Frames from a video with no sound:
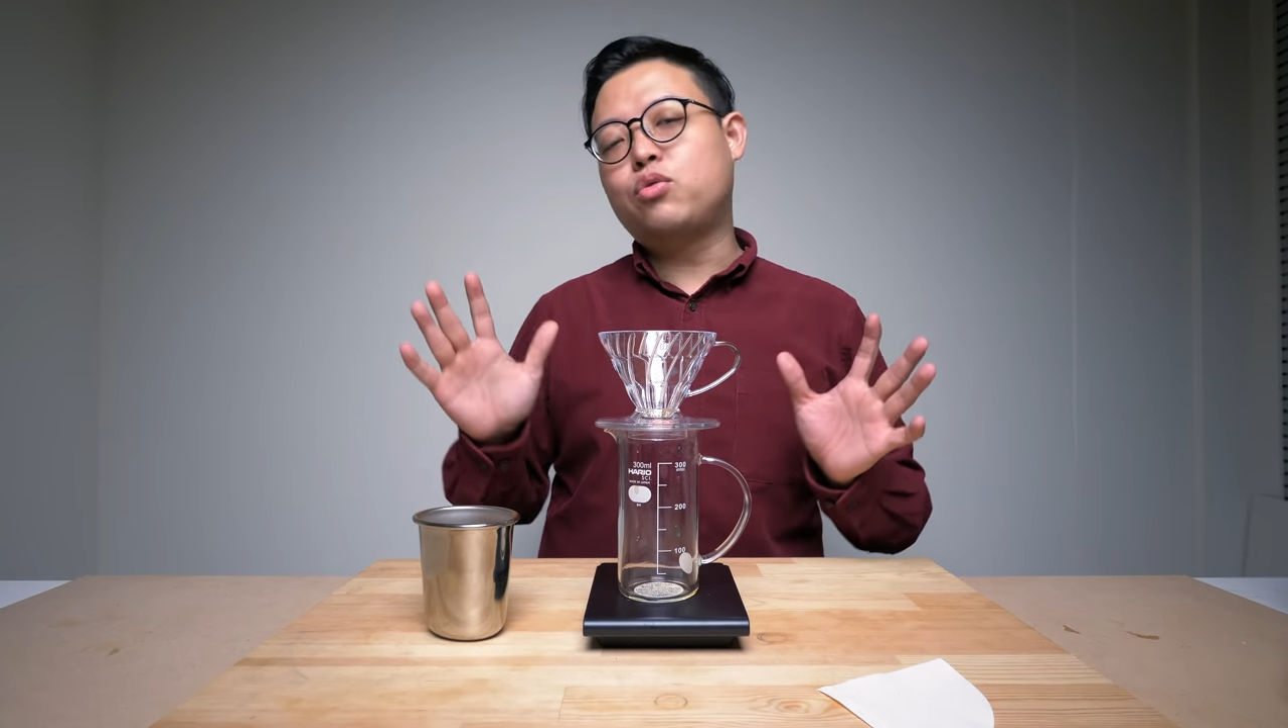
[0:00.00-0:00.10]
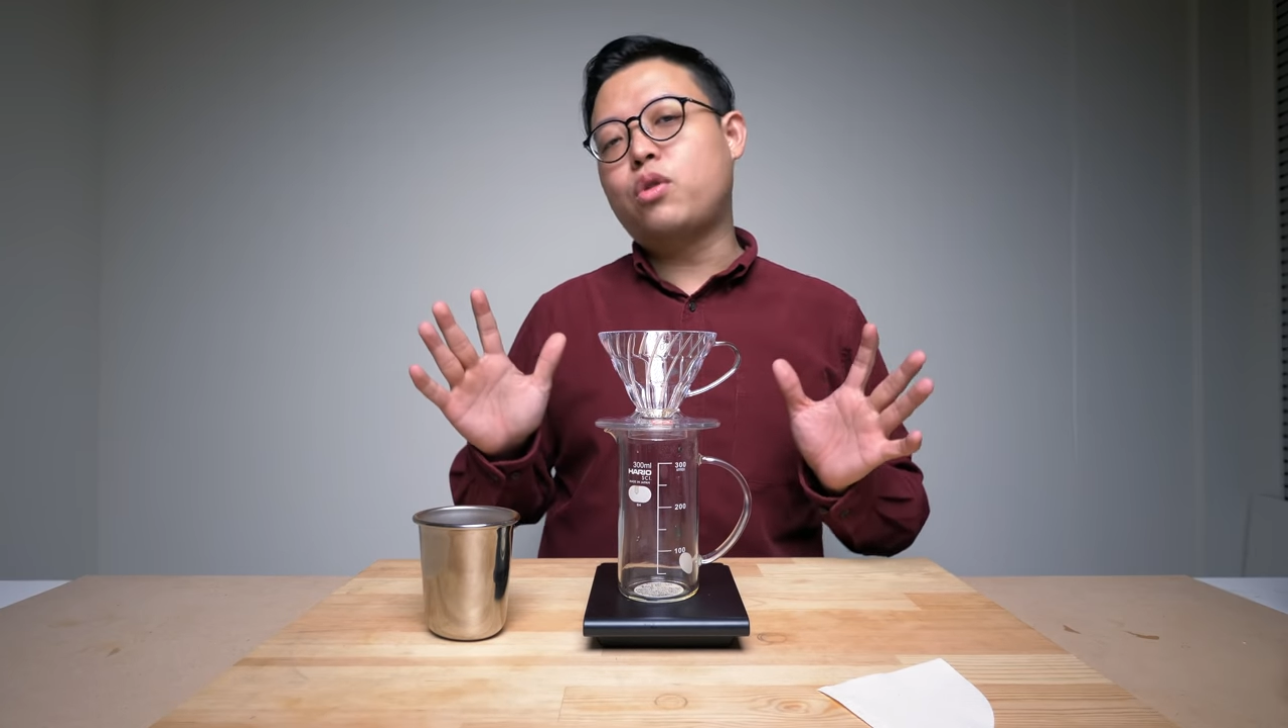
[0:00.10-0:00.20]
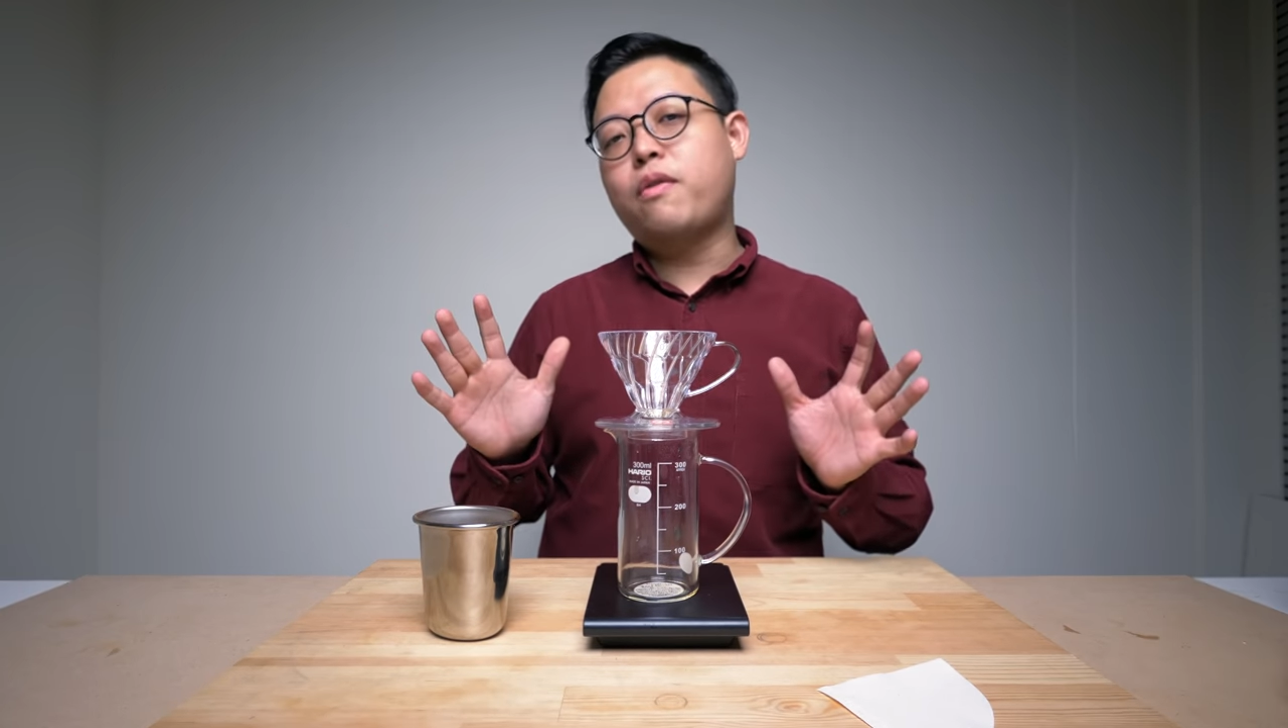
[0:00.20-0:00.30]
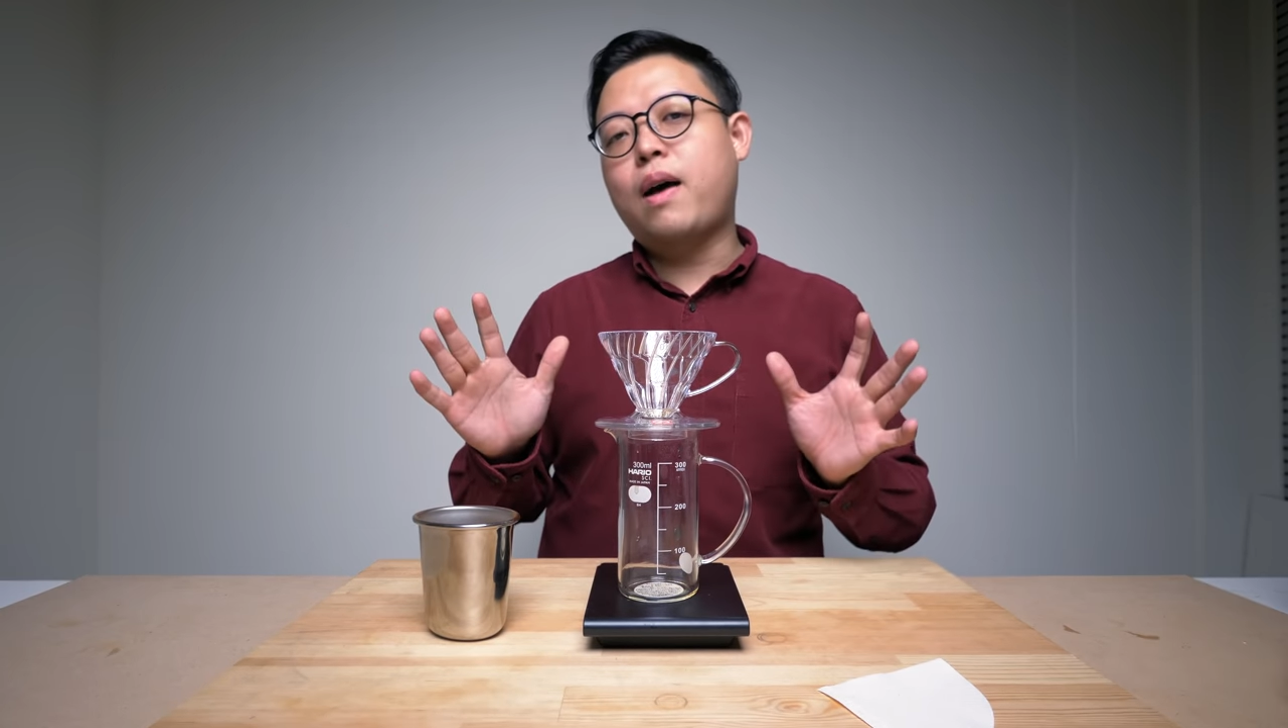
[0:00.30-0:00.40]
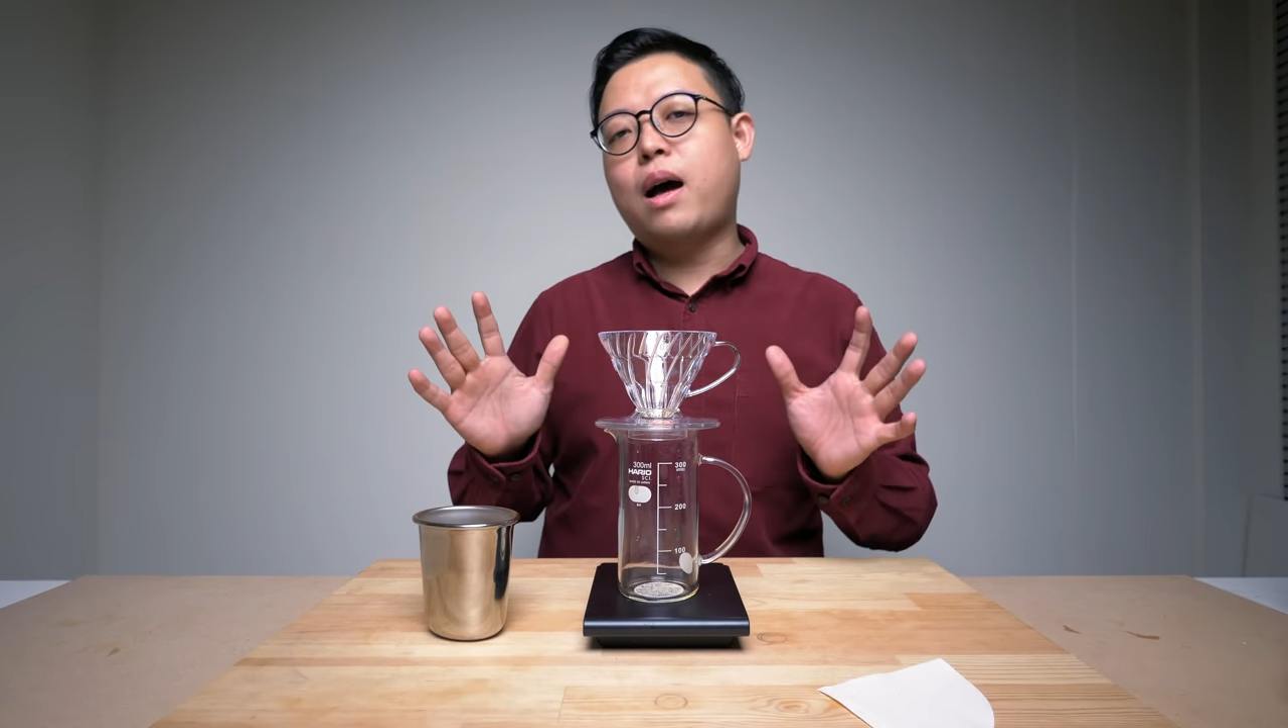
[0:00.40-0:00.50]
注
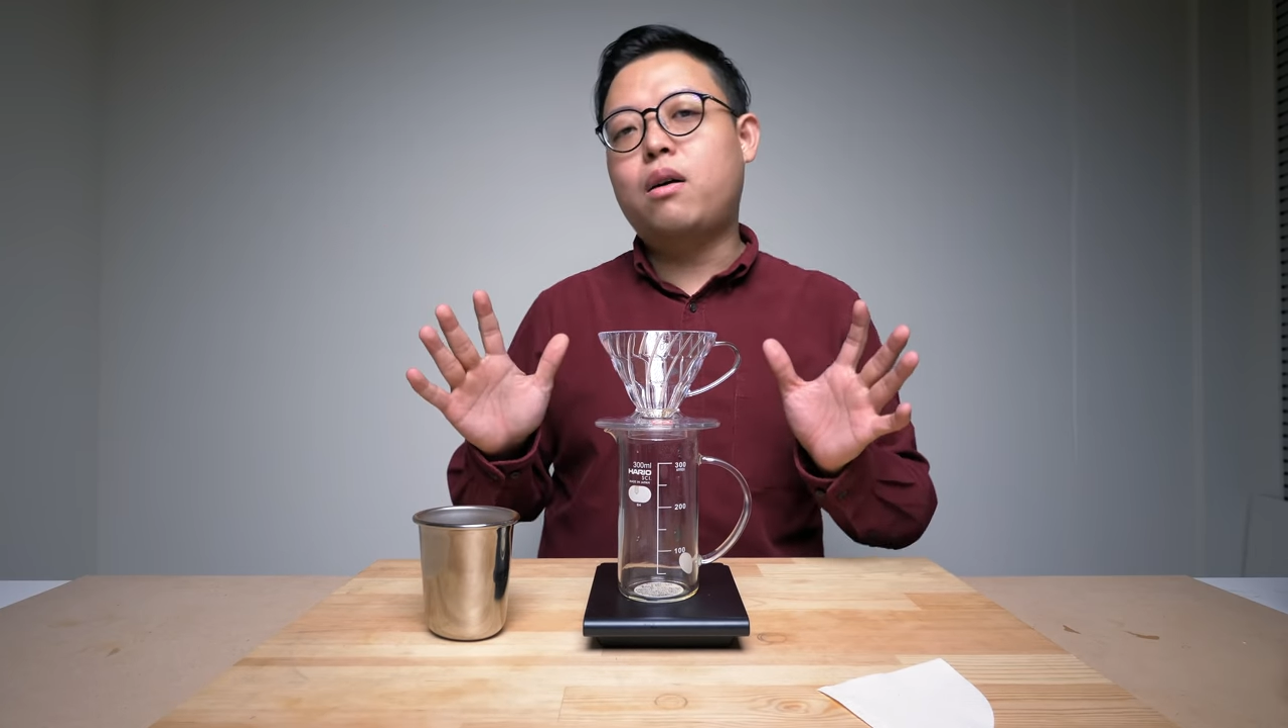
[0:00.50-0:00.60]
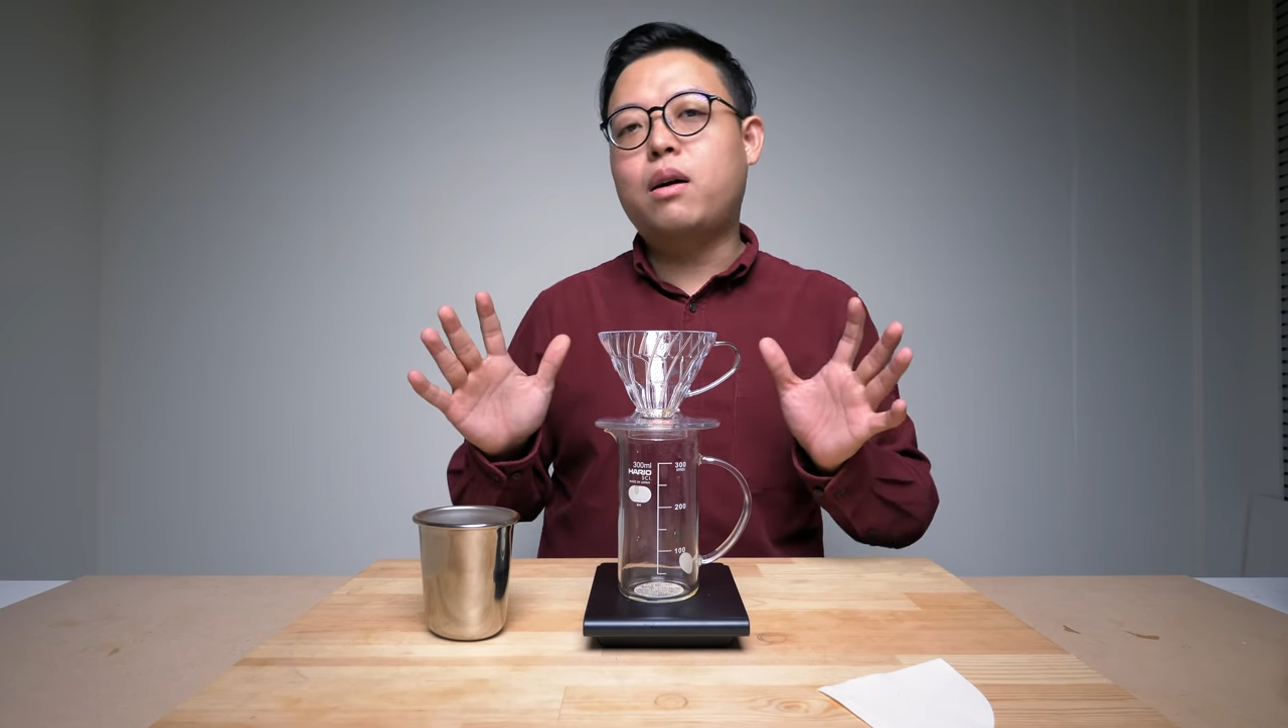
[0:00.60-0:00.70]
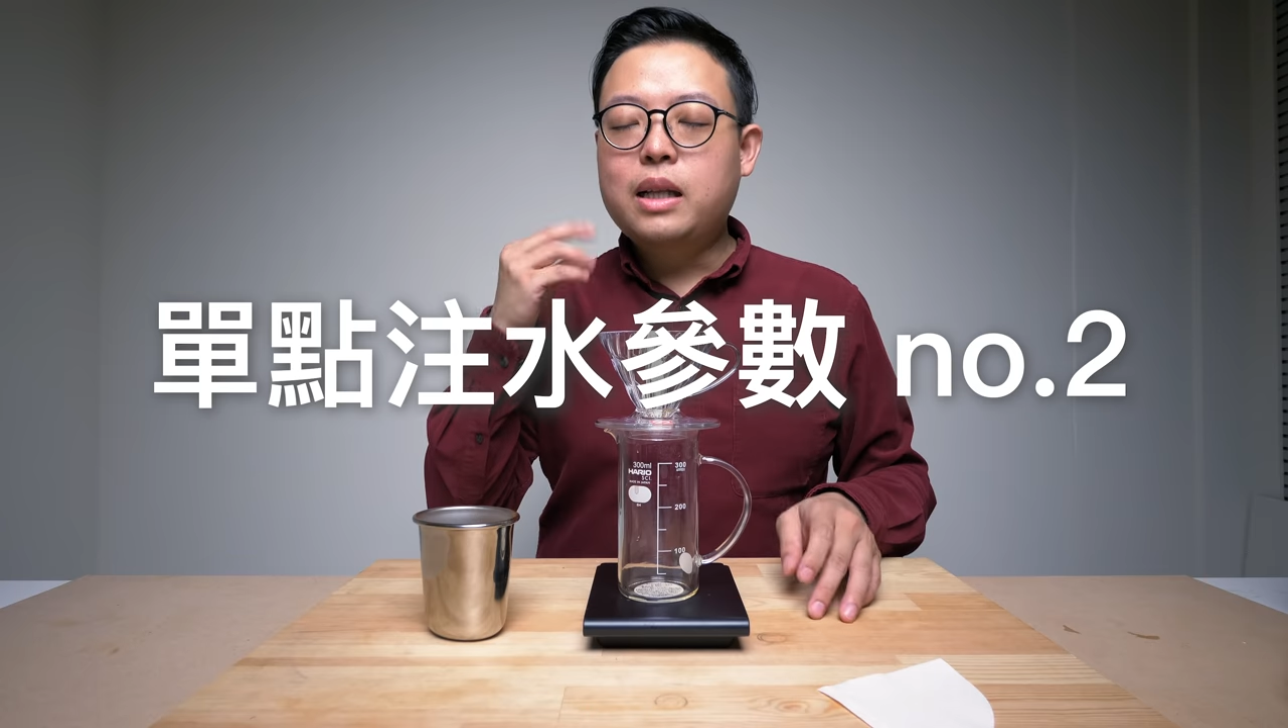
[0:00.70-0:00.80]
水法哈，